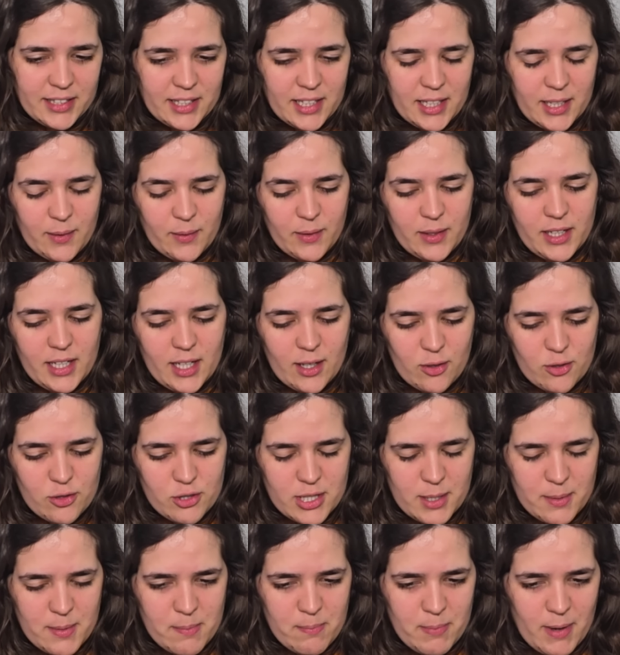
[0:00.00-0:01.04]
tenés que venir a
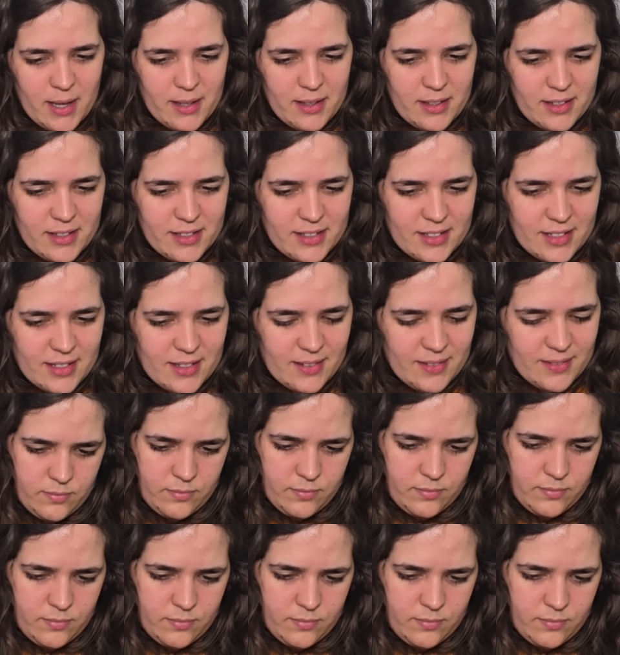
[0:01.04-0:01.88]
conocer a mis padres. Ah.